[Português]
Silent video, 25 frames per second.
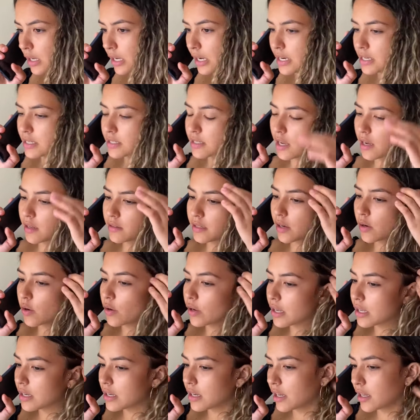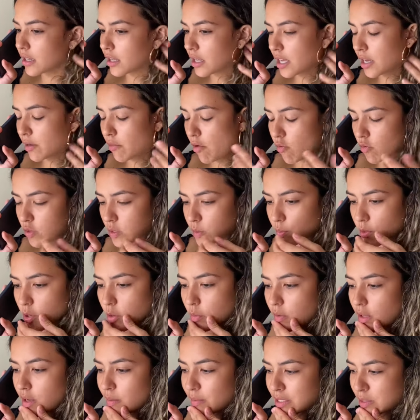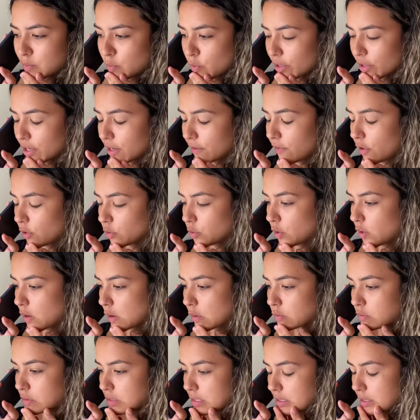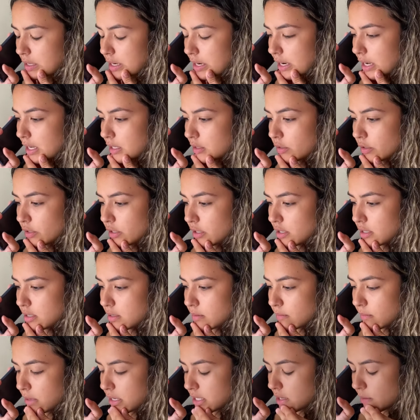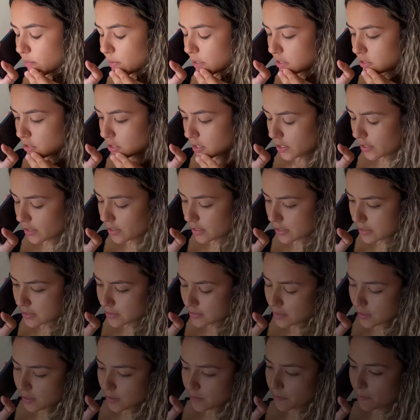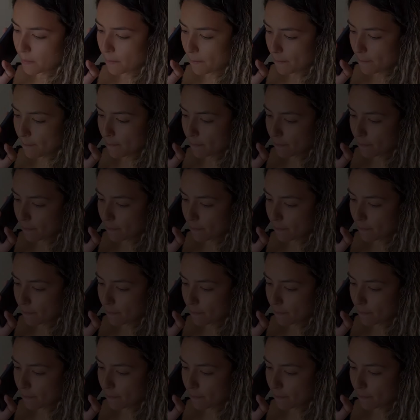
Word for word: A gente estava na correria aqui com alguns problemas porque faltou alguns entregadores, mas dá pra te atender sim.